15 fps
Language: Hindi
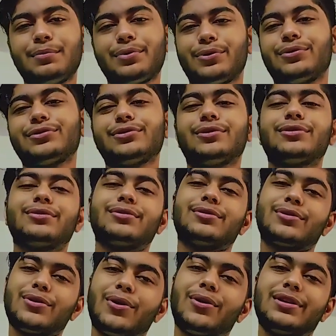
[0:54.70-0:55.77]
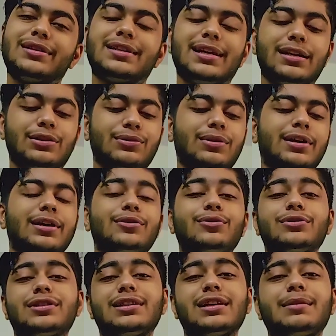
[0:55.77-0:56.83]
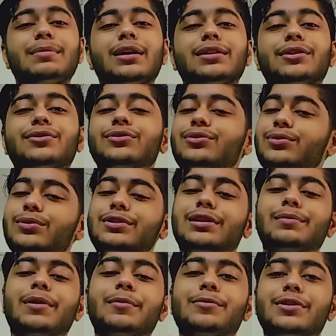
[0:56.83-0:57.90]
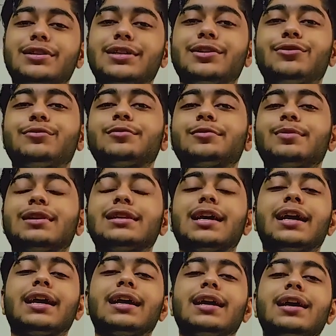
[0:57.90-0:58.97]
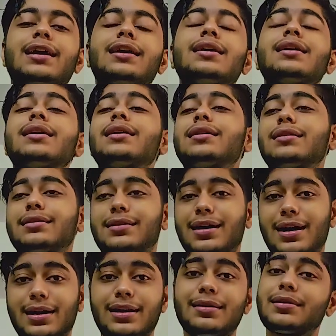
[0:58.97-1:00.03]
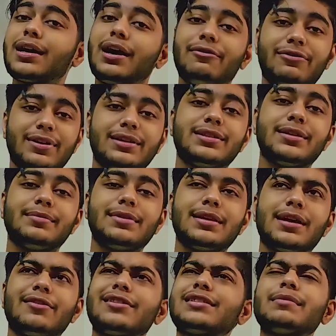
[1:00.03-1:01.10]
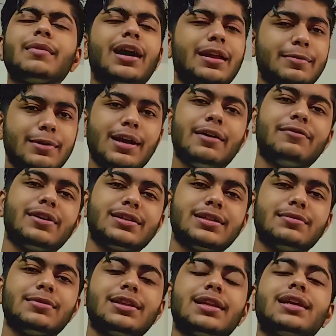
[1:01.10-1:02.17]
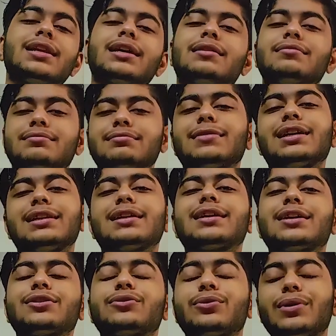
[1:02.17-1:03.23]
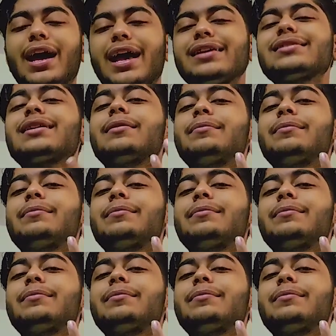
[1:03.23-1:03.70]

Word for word: प्रोज और कॉन्स है तो अगर हॉस्टल की बात करो तो हॉस्टल में आपको अच्छे रूम्स मिल जाएंगे खाना काफ़ी अच्छा मिल जाएगा वैसे बाहर भी काफ़ी अच्छा मिलता है लेकिन अंदर का थो एज़